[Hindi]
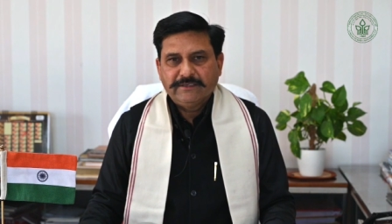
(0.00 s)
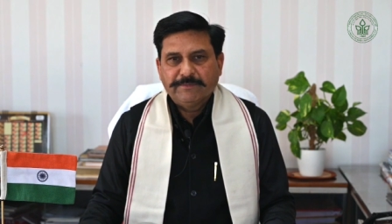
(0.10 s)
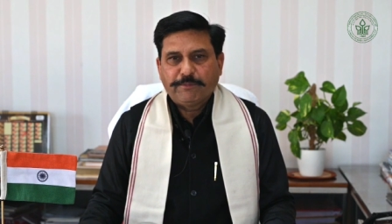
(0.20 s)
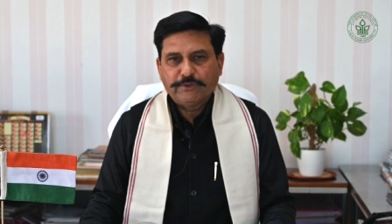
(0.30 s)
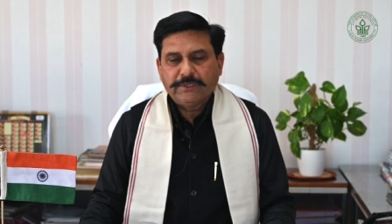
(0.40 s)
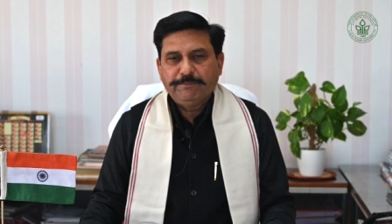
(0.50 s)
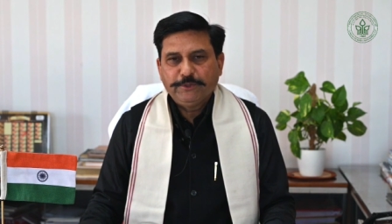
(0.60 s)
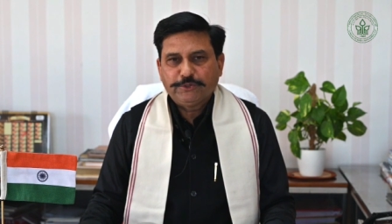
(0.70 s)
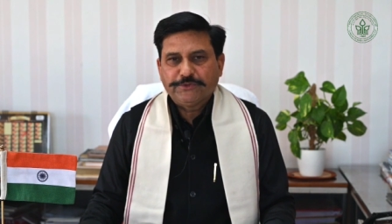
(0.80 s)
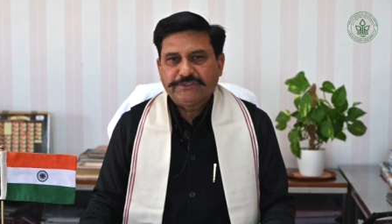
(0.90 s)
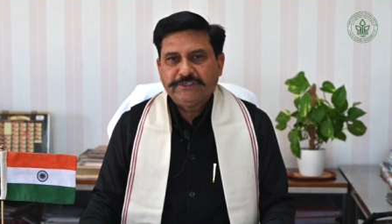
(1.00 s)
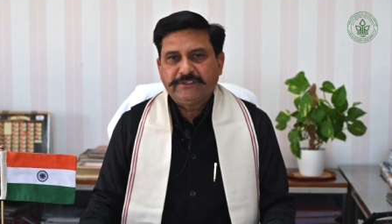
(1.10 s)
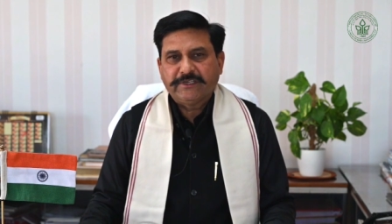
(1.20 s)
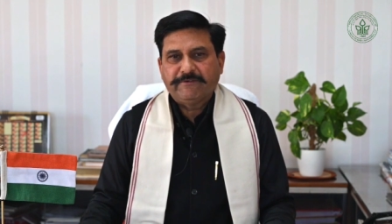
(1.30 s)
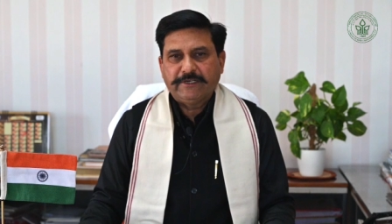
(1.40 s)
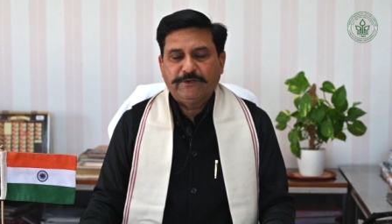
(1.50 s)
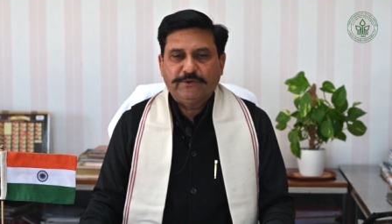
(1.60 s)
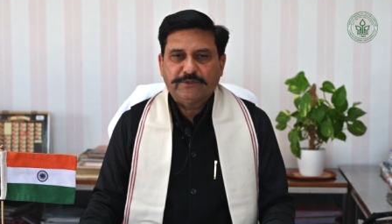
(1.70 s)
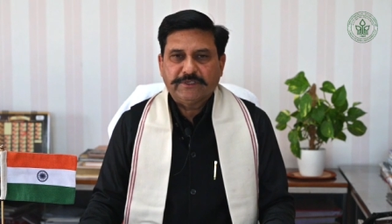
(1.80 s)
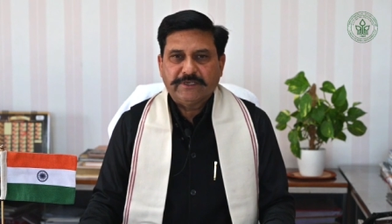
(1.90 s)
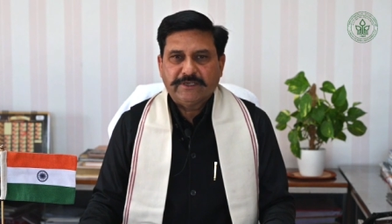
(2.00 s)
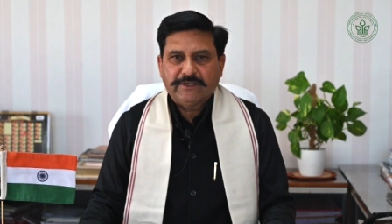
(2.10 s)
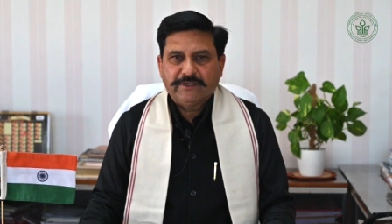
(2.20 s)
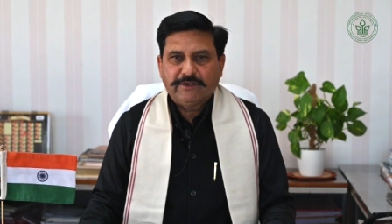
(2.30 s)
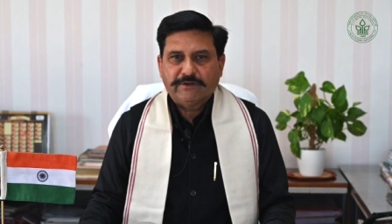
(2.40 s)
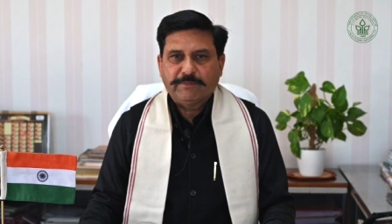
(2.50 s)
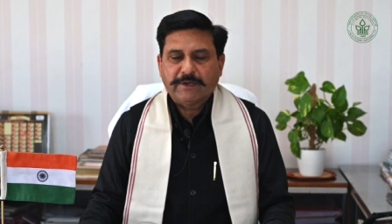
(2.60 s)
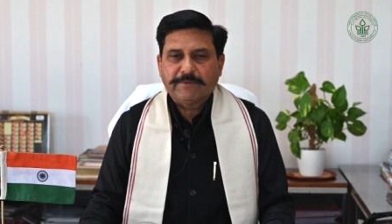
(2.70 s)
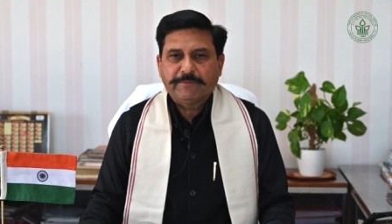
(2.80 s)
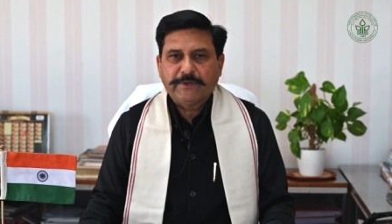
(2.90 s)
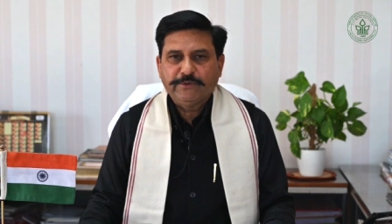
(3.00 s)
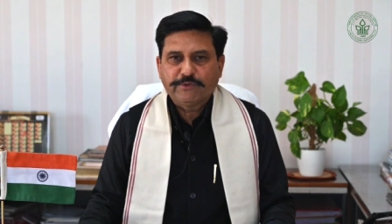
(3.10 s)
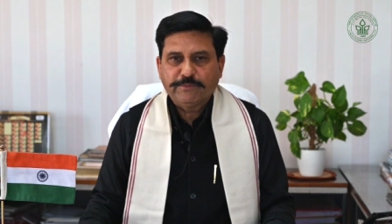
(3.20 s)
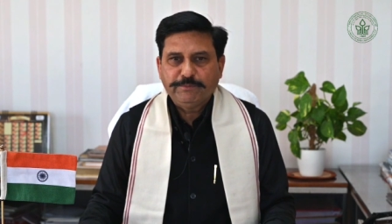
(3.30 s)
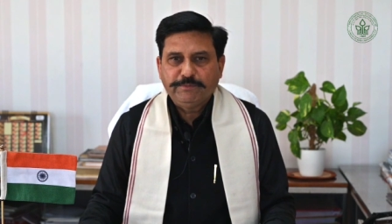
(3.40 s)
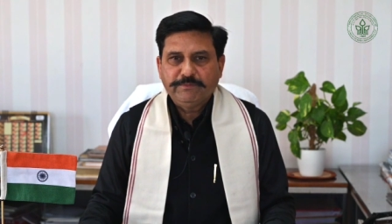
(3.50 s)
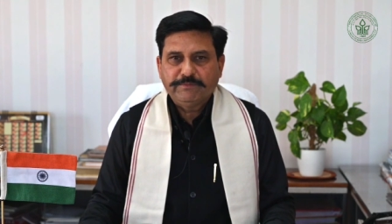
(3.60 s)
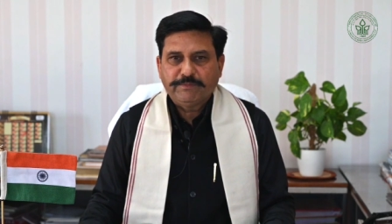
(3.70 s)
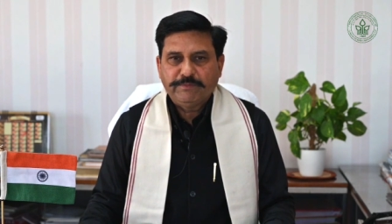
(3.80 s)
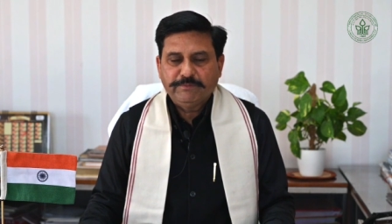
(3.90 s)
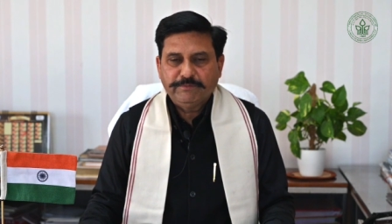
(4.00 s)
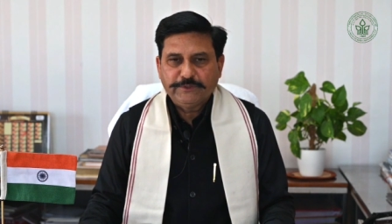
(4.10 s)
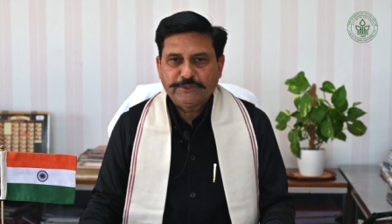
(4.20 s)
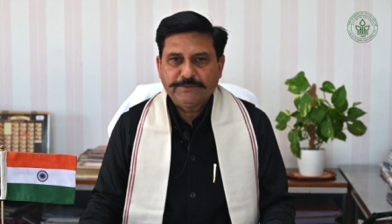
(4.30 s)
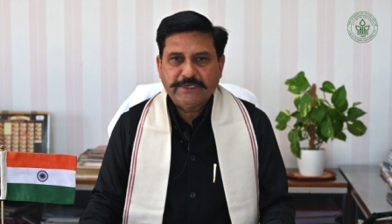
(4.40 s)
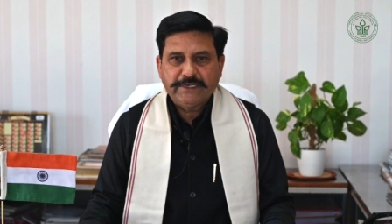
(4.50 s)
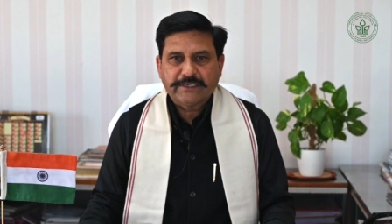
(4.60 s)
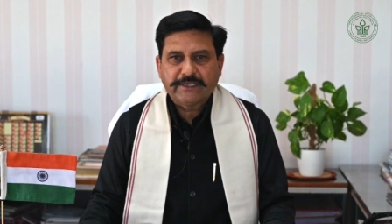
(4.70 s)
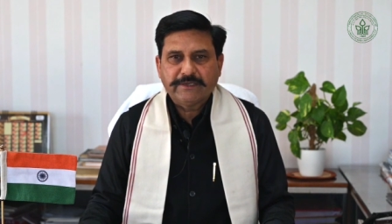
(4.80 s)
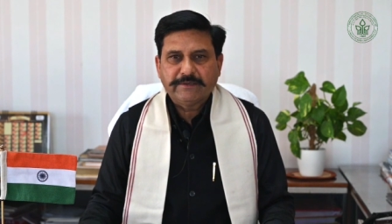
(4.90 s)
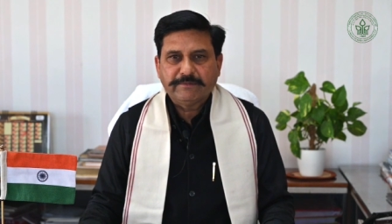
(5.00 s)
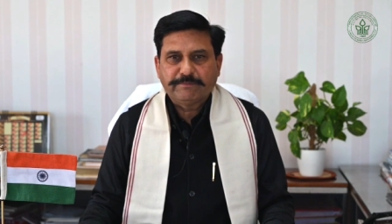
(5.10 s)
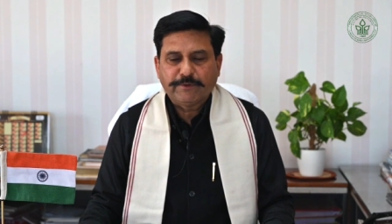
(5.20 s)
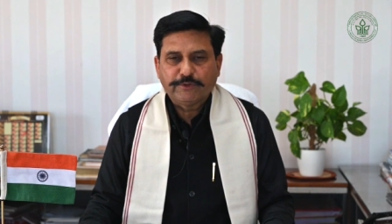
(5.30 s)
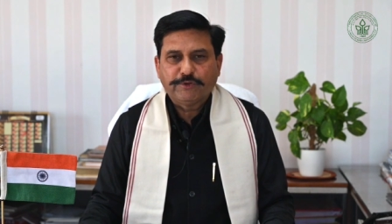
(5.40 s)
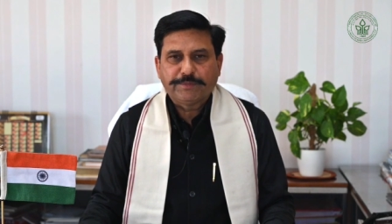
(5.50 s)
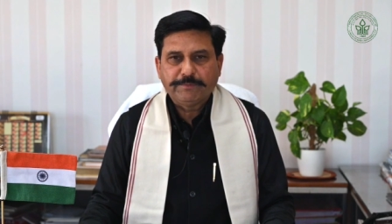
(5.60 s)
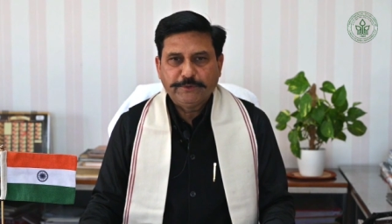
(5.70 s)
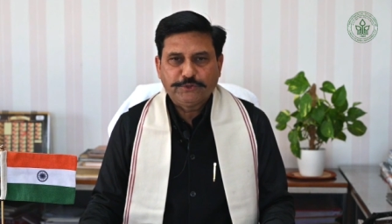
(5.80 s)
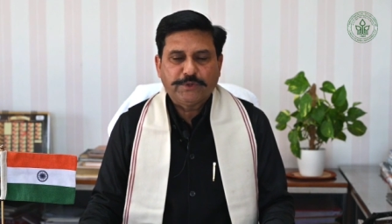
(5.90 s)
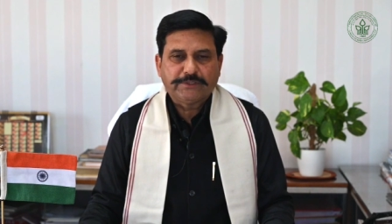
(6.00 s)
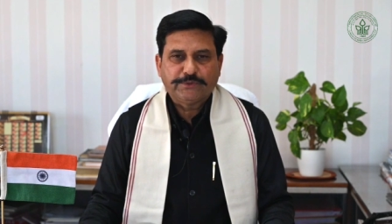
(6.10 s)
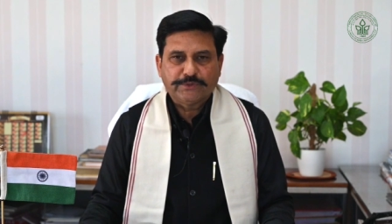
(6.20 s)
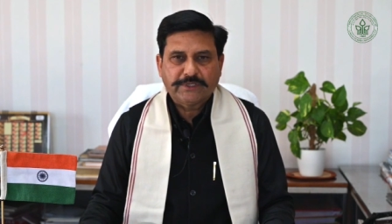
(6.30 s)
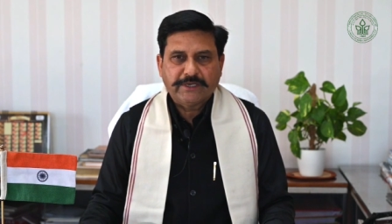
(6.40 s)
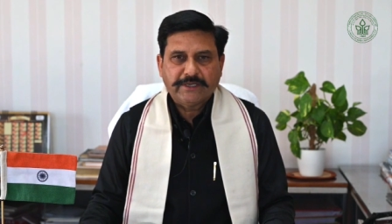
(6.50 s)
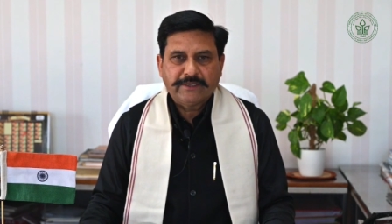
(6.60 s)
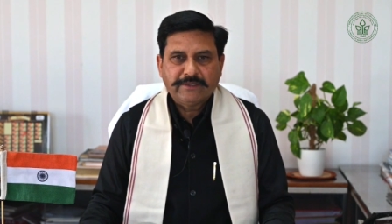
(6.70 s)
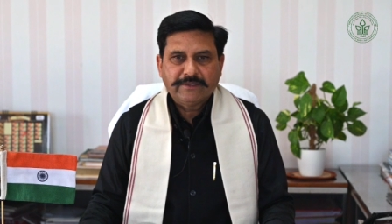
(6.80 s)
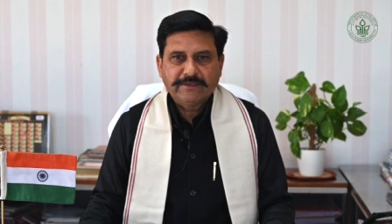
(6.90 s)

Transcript: ये पौधे विश्वसनीयता वाले होते हैं और बागवान भाइयों को विश्वविद्यालय के पौधों पर विश्वास होता है